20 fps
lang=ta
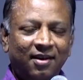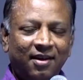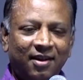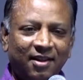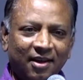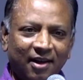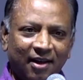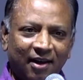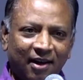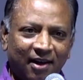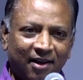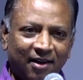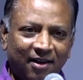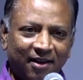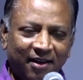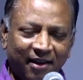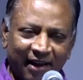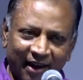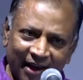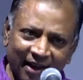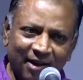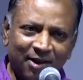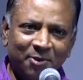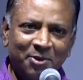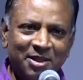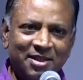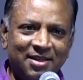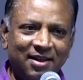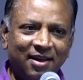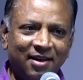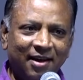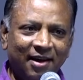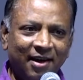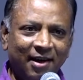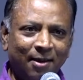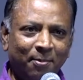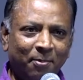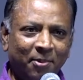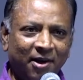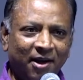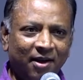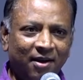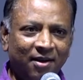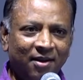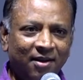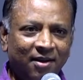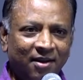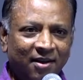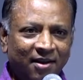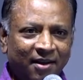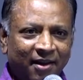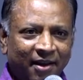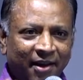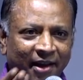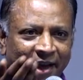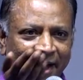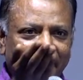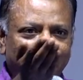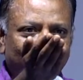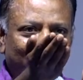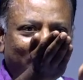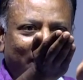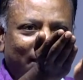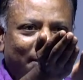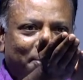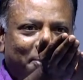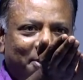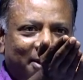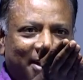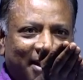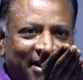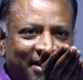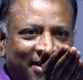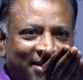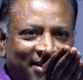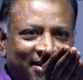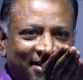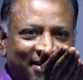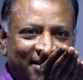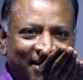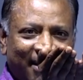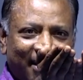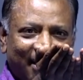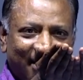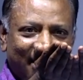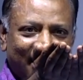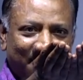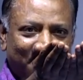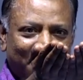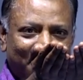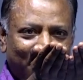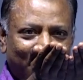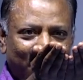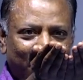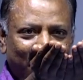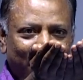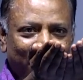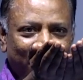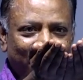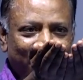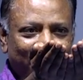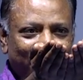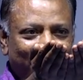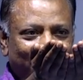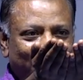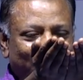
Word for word: இதை நான் எனக்கு வச்சுக்கிறேனப்பா என்னுடைய பிள்ளைகளுக்கு ஏதாவது கொடுது